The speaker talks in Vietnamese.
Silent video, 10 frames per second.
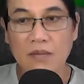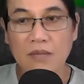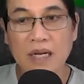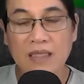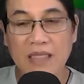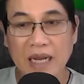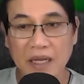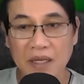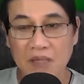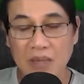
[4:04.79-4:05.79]
Bác
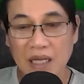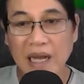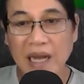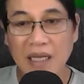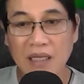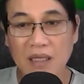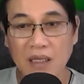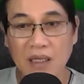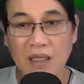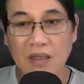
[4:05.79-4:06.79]
trai, bác gái,
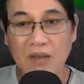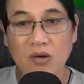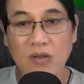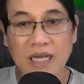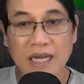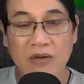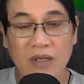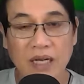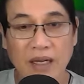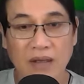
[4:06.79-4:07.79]
con trai
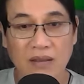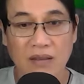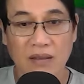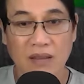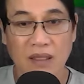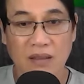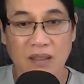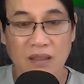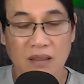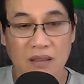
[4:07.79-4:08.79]
của hai người thật
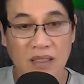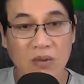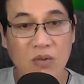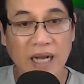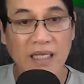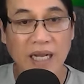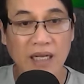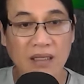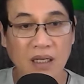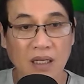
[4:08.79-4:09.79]
sự rất quá
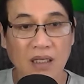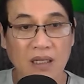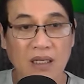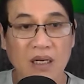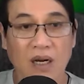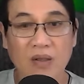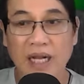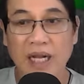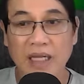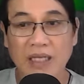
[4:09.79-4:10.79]
đáng. Thử hỏi có
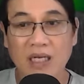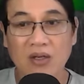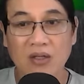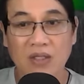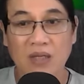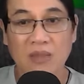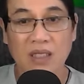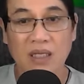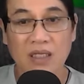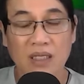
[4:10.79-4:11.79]
ai cần nói chuyện mà
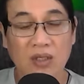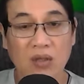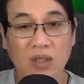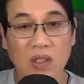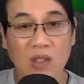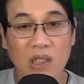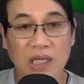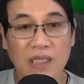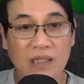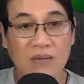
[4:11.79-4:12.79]
tự nhiên lùi lùi xuất
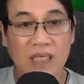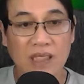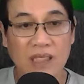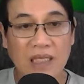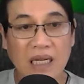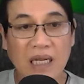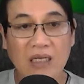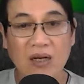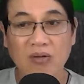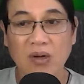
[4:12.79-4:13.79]
hiện sau lưng người ta,
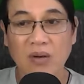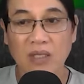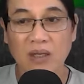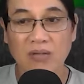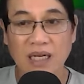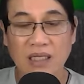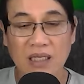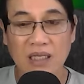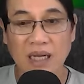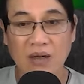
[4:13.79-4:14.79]
không nói không rằng
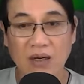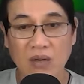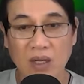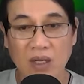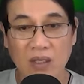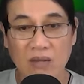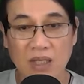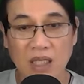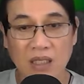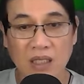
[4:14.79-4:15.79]
tiếng nào đâu.
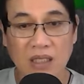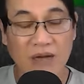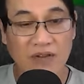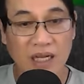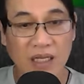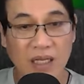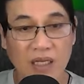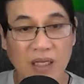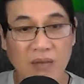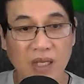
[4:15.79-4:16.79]
Đến khi cháu phát
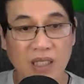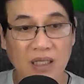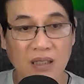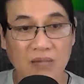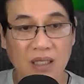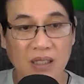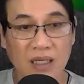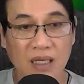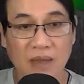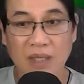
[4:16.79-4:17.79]
hiện, bị giật mình
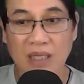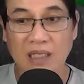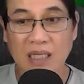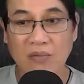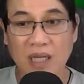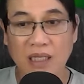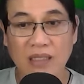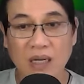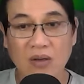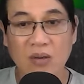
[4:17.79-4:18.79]
thì lại bịt chặt miệng
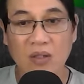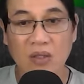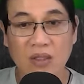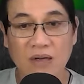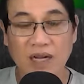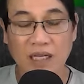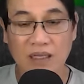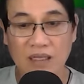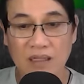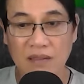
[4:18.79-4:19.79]
cháu không có cho cháu phản
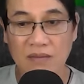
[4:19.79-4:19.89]
ứng.